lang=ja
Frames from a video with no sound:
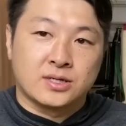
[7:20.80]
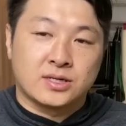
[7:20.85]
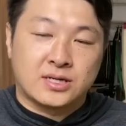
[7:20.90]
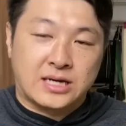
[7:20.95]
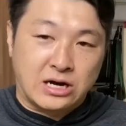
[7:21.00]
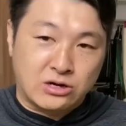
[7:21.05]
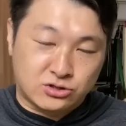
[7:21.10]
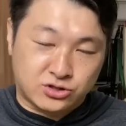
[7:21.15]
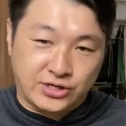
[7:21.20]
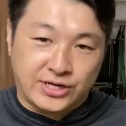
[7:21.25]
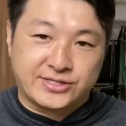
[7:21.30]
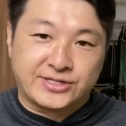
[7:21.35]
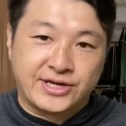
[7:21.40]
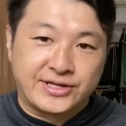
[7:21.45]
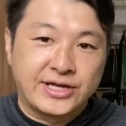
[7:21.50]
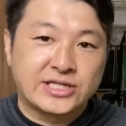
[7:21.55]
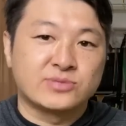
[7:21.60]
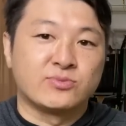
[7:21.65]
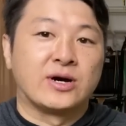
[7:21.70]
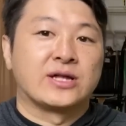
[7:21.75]
各種
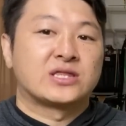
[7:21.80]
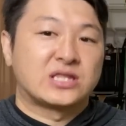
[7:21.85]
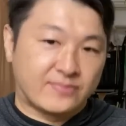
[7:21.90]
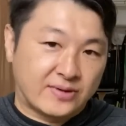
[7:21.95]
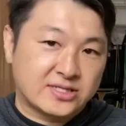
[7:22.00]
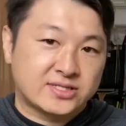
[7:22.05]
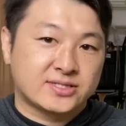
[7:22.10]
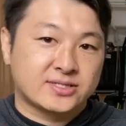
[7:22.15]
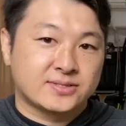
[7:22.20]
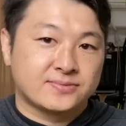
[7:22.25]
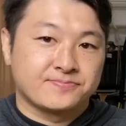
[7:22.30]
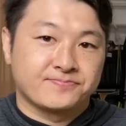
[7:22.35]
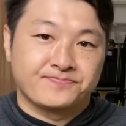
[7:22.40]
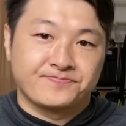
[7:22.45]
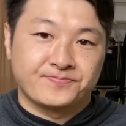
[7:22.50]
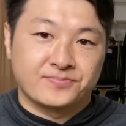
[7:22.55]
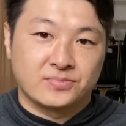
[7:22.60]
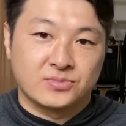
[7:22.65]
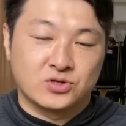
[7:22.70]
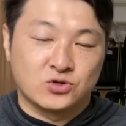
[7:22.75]
SNS もやってます
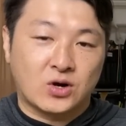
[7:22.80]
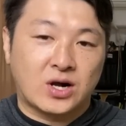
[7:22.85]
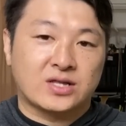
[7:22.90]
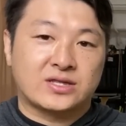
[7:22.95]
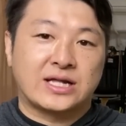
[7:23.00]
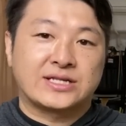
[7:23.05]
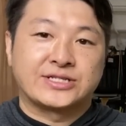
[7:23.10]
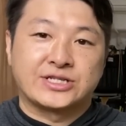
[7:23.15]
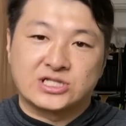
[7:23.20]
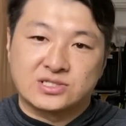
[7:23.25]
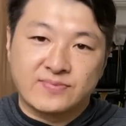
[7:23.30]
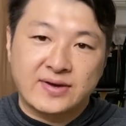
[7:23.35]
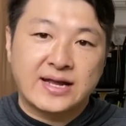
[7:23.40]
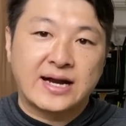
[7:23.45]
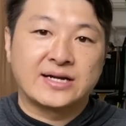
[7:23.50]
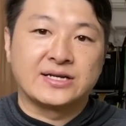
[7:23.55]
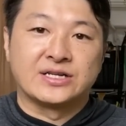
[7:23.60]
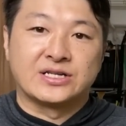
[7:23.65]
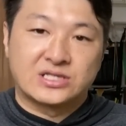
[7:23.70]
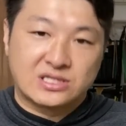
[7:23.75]
よかったら説明
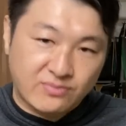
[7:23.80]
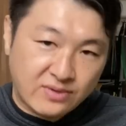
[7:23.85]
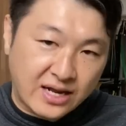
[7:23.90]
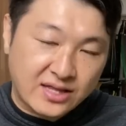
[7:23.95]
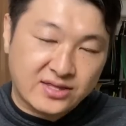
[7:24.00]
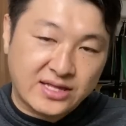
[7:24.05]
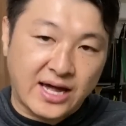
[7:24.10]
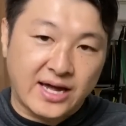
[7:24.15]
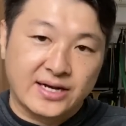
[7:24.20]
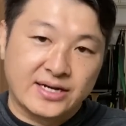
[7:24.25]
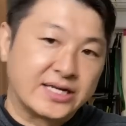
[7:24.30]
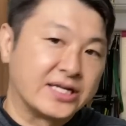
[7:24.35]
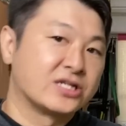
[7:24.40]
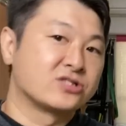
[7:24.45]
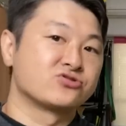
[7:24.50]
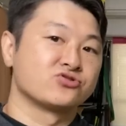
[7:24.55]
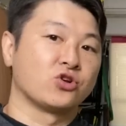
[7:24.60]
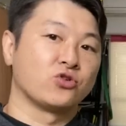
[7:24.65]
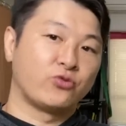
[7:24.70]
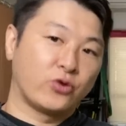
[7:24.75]
欄に行ってもらって
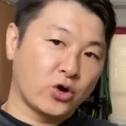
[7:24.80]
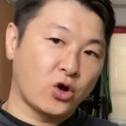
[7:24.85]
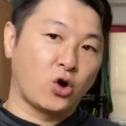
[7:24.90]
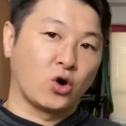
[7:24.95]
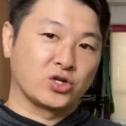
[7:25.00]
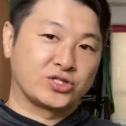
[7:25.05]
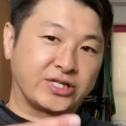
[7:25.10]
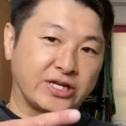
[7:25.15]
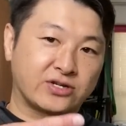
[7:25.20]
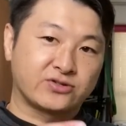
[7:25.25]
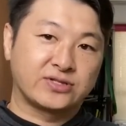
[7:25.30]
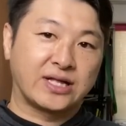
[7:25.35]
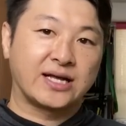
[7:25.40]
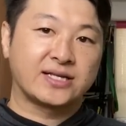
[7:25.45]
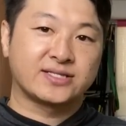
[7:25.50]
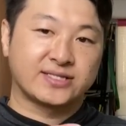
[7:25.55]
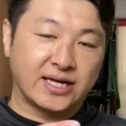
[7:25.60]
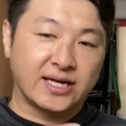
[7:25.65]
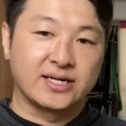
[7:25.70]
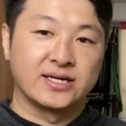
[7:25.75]
リンクのフォローをしてくだ
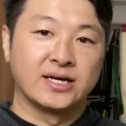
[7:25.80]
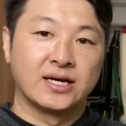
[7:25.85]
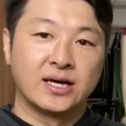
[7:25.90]
さい